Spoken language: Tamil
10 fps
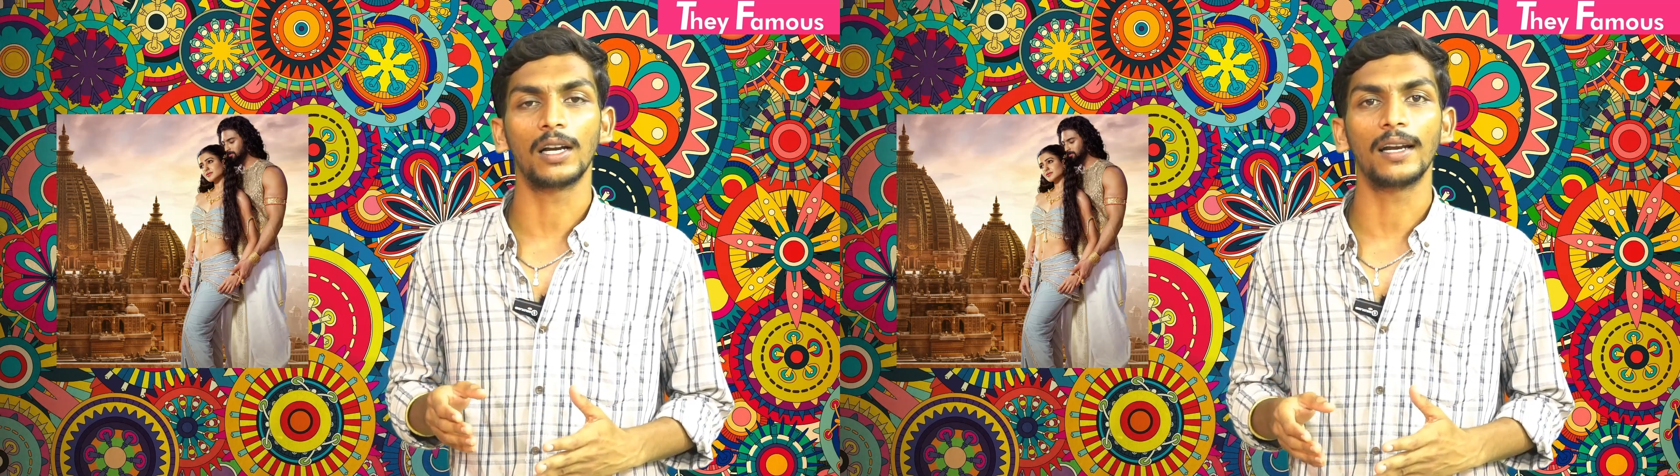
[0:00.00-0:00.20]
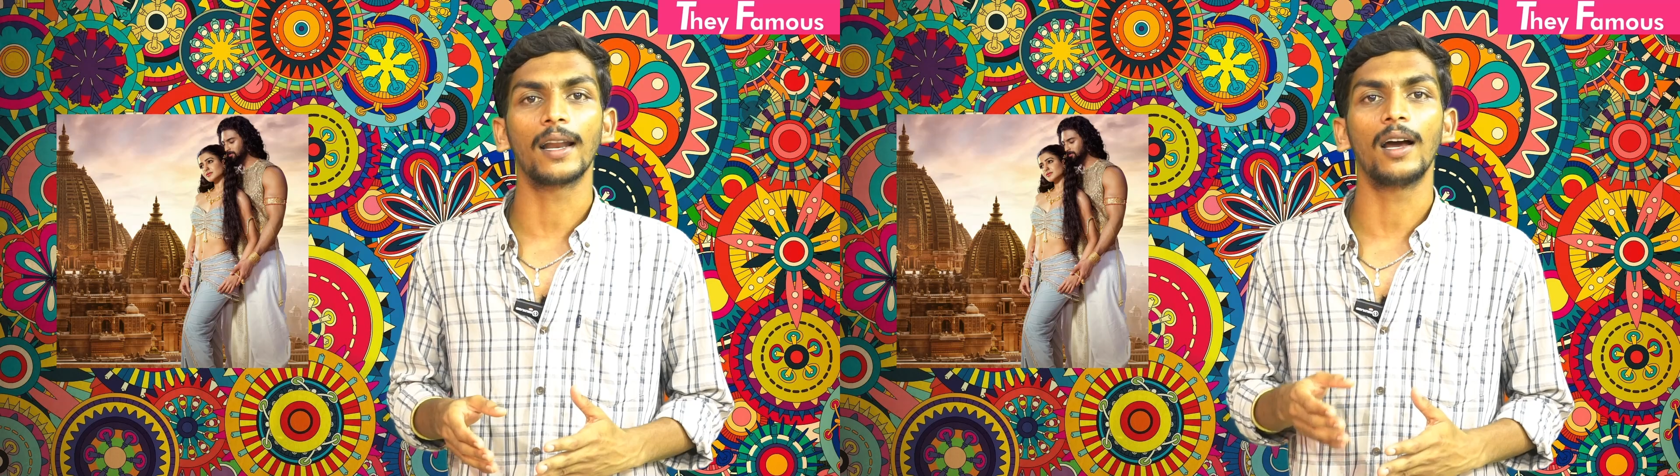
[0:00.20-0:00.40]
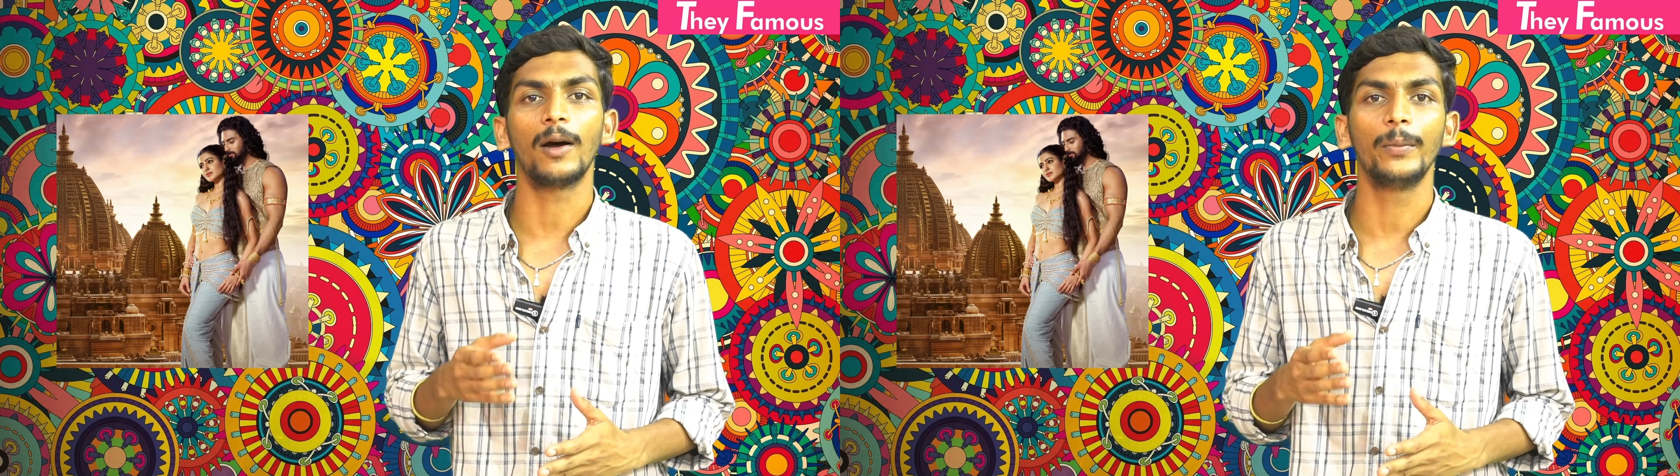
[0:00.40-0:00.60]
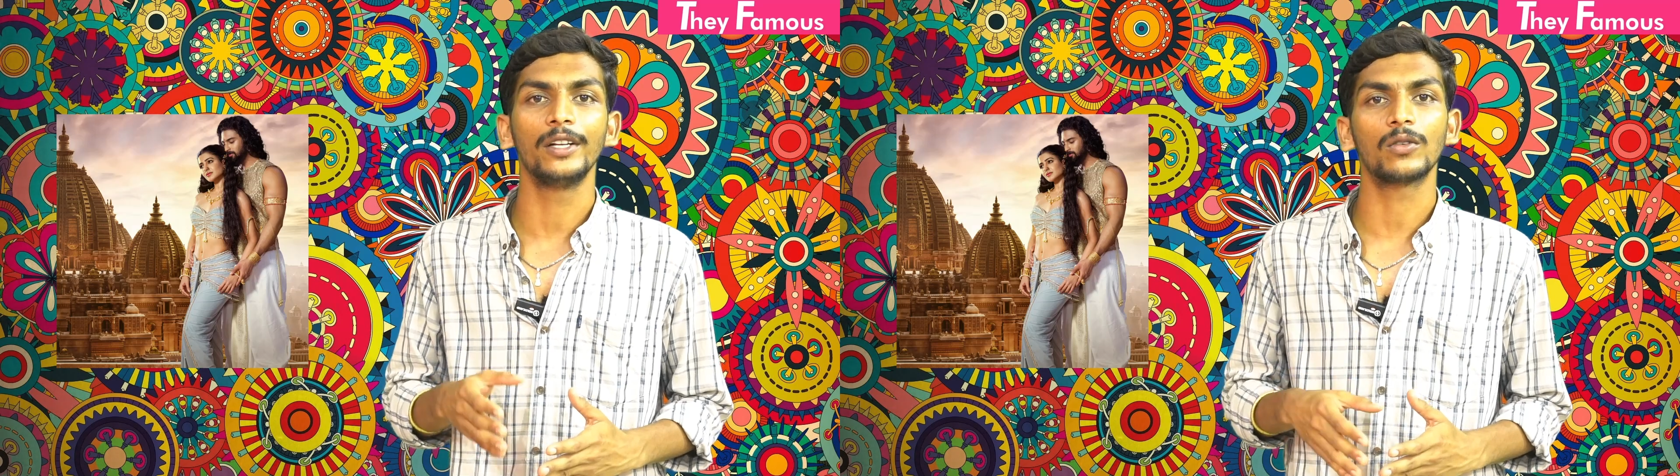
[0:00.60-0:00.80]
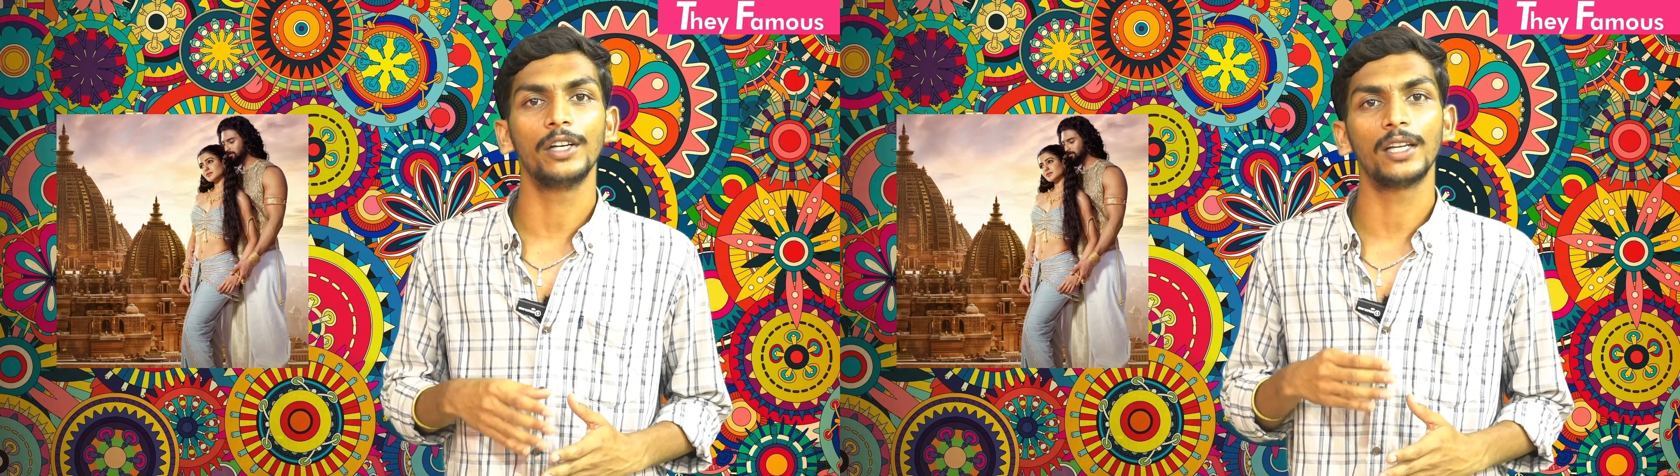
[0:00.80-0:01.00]
கன்னடா
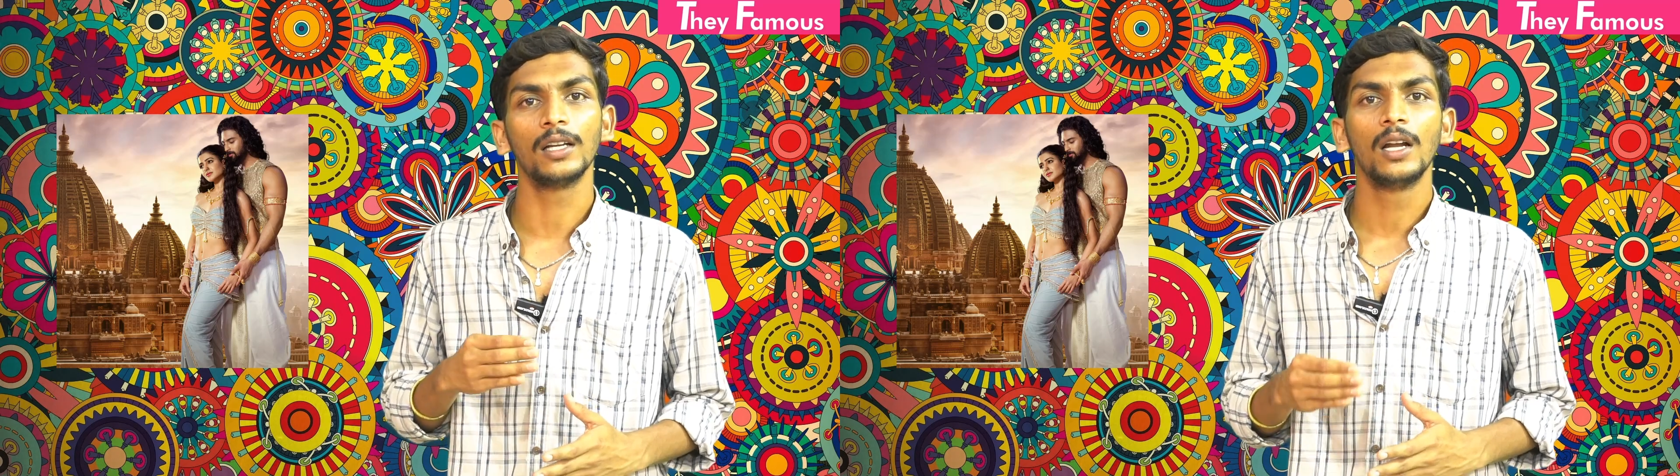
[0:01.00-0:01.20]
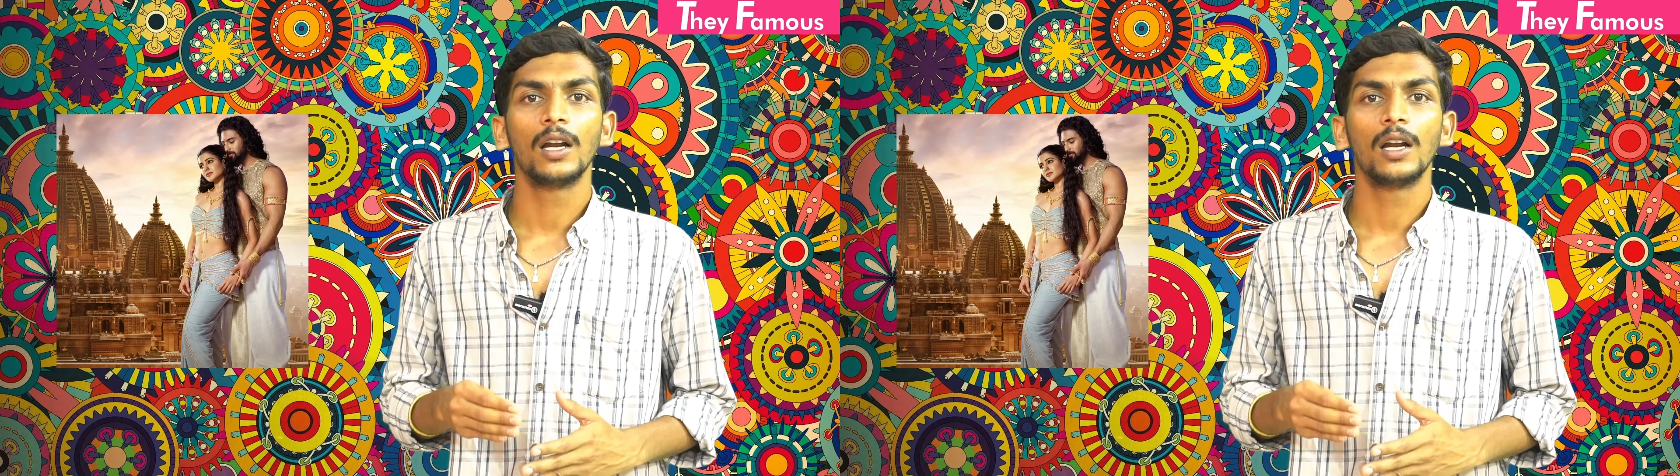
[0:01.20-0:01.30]
அப்படின்னு சொல்லிட்டு